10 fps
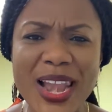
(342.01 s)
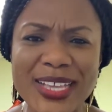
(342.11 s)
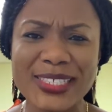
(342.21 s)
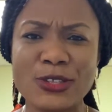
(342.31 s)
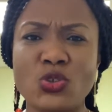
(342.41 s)

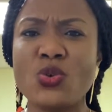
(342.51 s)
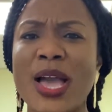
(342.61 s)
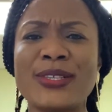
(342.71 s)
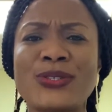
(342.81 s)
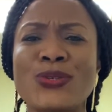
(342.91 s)
les
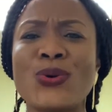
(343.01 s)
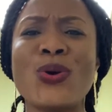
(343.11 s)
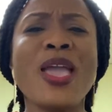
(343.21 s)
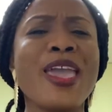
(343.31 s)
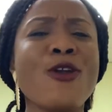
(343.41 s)
situations
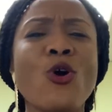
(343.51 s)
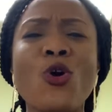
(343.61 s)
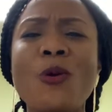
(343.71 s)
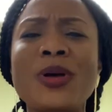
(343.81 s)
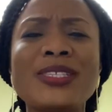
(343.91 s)
et on
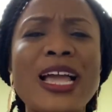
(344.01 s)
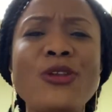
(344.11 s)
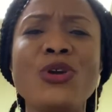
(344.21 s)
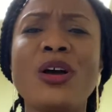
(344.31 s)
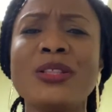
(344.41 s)
commence à
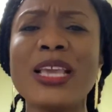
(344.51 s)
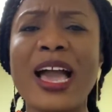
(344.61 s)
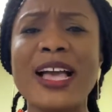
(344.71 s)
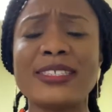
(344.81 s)
lui rendre grâce.